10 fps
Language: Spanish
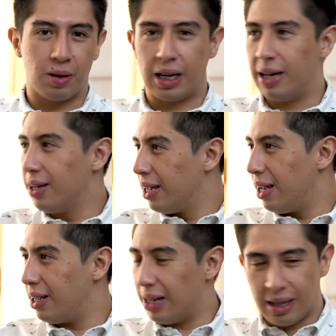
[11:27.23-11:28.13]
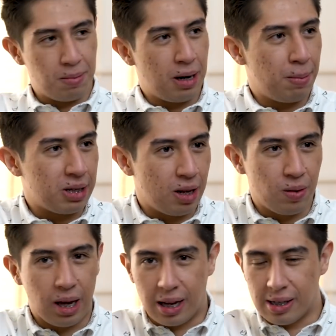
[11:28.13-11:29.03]
O sea, en la, semana pasada
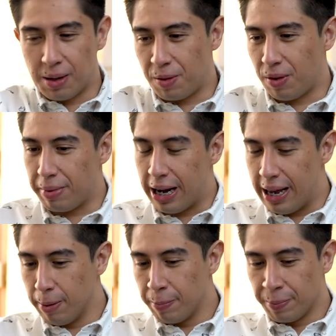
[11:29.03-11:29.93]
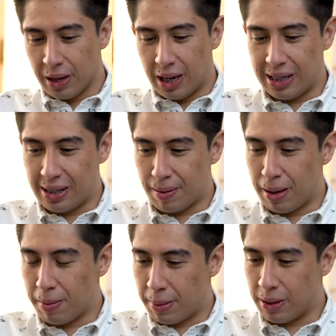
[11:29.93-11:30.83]
fui a casa de mi familia y
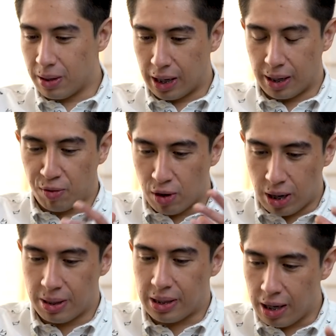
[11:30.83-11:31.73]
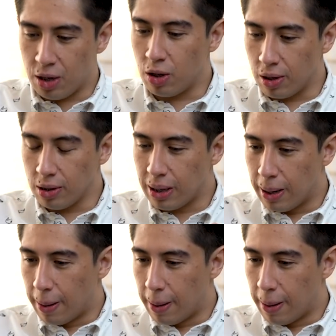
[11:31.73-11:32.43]
estaban mamando de que fueron a vestir al niño Dios.